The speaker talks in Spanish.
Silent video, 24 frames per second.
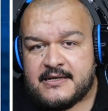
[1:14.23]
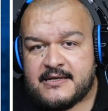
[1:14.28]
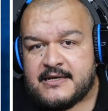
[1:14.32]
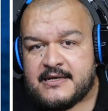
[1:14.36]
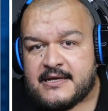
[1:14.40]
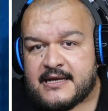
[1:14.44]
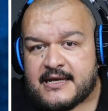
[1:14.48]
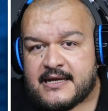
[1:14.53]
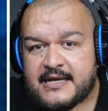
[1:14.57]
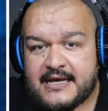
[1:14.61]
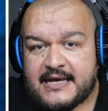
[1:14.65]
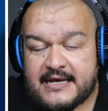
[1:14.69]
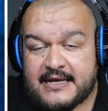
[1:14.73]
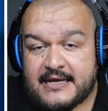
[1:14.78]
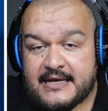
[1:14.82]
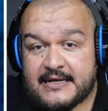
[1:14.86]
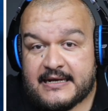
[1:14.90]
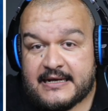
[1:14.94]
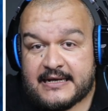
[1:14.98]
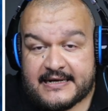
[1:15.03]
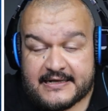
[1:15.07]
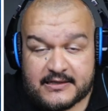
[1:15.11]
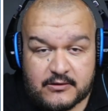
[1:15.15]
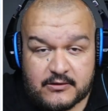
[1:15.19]
que
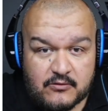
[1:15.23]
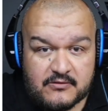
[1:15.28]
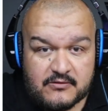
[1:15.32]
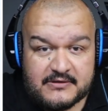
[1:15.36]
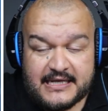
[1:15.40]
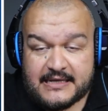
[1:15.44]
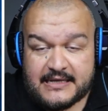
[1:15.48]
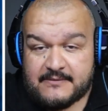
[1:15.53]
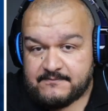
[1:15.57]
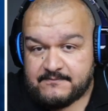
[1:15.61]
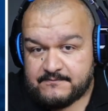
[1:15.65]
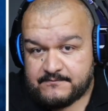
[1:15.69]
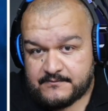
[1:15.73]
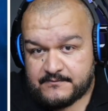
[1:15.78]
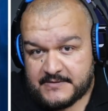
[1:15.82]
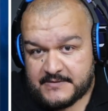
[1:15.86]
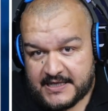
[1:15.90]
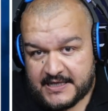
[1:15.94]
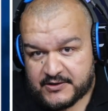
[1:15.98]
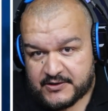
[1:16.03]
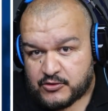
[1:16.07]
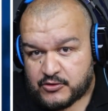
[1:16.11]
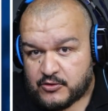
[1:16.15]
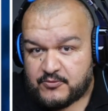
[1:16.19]
resulta, y
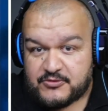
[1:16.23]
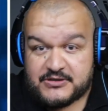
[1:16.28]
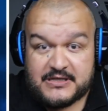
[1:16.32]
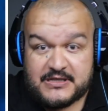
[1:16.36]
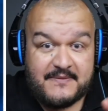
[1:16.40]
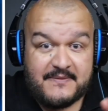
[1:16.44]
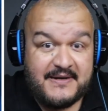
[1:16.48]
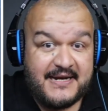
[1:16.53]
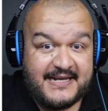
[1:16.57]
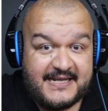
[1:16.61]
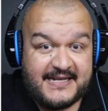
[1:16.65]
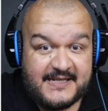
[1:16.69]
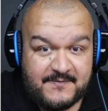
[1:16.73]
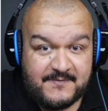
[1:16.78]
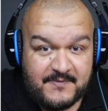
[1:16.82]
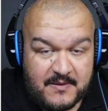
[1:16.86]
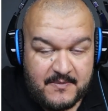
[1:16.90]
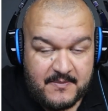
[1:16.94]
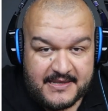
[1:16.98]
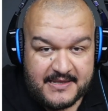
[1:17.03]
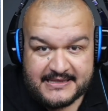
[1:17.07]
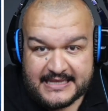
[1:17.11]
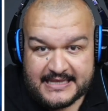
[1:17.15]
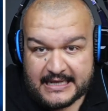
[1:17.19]
eso pues habría que
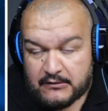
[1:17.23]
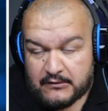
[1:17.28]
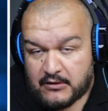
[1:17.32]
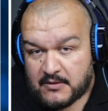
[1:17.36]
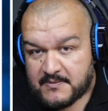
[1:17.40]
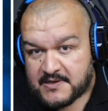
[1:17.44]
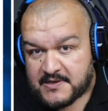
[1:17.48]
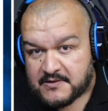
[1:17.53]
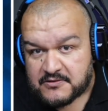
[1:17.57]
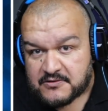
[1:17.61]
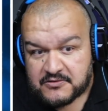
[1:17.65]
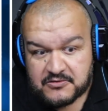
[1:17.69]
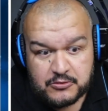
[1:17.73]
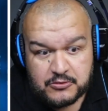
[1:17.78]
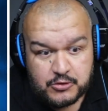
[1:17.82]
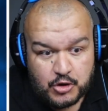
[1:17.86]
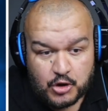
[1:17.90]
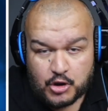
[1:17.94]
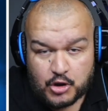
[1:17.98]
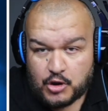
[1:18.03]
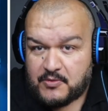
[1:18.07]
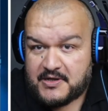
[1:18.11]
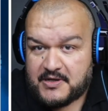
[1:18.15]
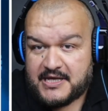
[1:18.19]
experimentarlo amigos, yo
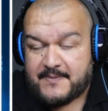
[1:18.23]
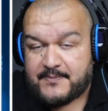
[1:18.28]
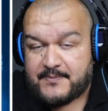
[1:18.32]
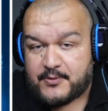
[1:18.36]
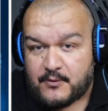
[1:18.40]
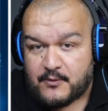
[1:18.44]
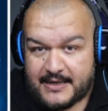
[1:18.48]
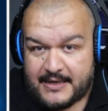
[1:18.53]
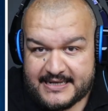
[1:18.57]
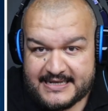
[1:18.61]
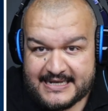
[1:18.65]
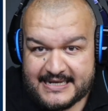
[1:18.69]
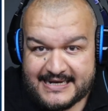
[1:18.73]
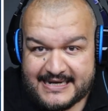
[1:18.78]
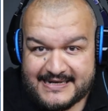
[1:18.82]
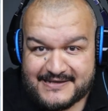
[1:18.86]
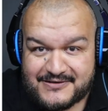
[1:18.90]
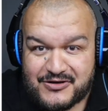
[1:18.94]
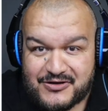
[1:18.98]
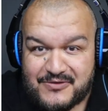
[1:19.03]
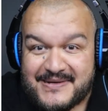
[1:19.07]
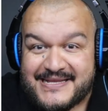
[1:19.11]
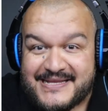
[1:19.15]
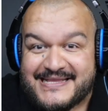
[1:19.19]
lo voy a probar y ya les
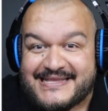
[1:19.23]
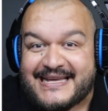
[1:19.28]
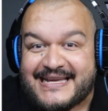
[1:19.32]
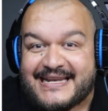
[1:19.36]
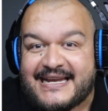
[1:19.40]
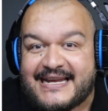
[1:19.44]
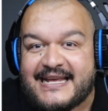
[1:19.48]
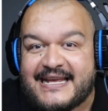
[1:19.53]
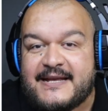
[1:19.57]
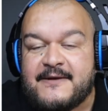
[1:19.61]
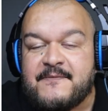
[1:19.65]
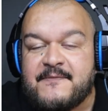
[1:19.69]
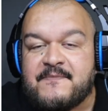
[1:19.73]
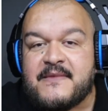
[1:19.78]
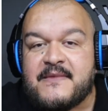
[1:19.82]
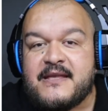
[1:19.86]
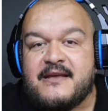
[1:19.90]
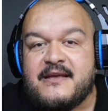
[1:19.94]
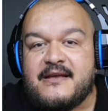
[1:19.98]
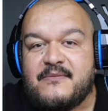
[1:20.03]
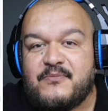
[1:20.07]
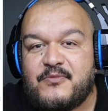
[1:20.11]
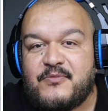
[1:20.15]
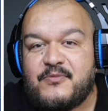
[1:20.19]
comentaré
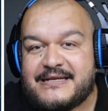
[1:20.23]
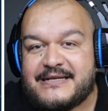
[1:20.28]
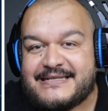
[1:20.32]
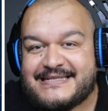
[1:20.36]
pues